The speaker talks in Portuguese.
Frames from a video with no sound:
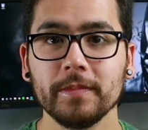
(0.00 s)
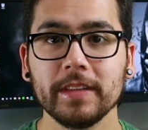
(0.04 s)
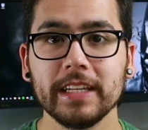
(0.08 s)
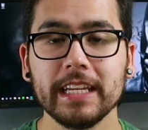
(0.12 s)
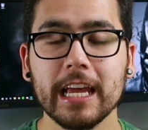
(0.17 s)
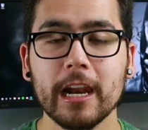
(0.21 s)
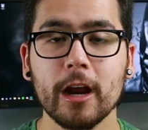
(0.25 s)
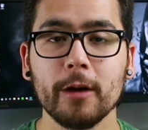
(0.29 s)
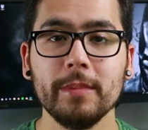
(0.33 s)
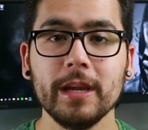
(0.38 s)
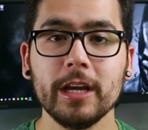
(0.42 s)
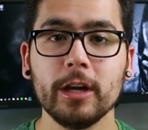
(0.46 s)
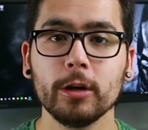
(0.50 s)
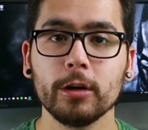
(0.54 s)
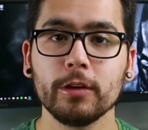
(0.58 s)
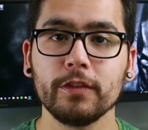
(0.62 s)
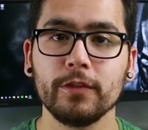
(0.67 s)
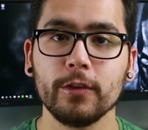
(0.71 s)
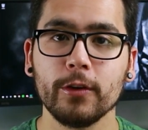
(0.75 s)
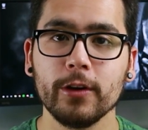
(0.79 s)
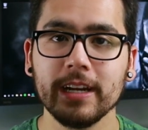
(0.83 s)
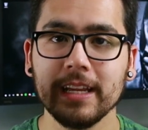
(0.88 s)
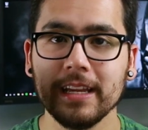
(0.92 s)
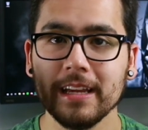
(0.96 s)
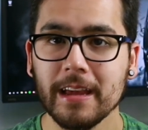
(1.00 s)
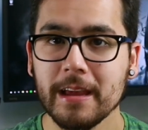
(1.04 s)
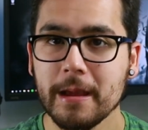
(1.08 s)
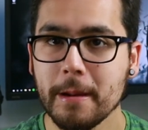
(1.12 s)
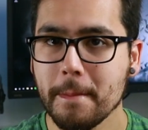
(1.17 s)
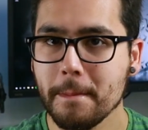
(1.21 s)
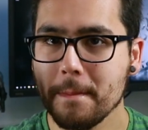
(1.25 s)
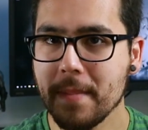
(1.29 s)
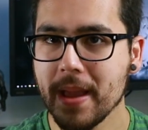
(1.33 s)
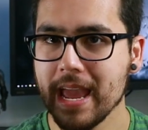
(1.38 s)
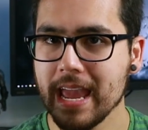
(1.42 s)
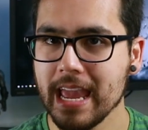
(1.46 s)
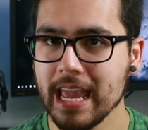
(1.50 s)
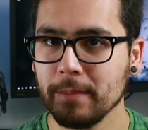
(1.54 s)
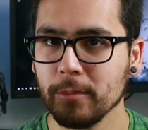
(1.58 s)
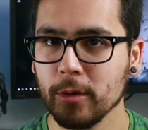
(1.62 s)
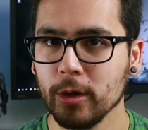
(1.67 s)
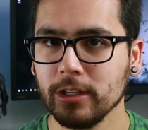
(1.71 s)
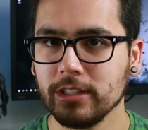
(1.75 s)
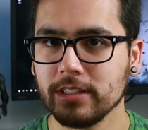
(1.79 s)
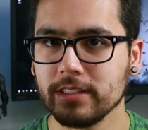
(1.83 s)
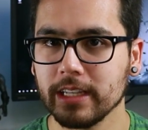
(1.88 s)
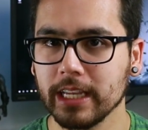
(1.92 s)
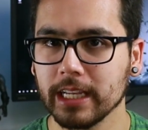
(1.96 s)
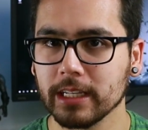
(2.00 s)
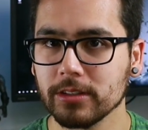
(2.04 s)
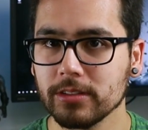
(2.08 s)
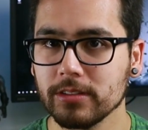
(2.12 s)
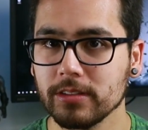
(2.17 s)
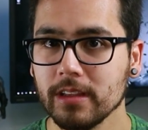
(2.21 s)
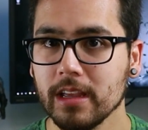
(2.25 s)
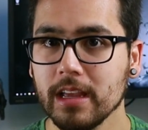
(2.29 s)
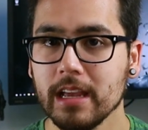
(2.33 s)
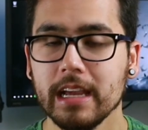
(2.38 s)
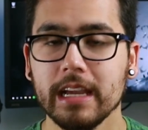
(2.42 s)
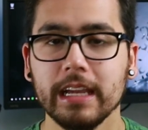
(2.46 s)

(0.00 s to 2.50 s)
E ele é o microfone BM800.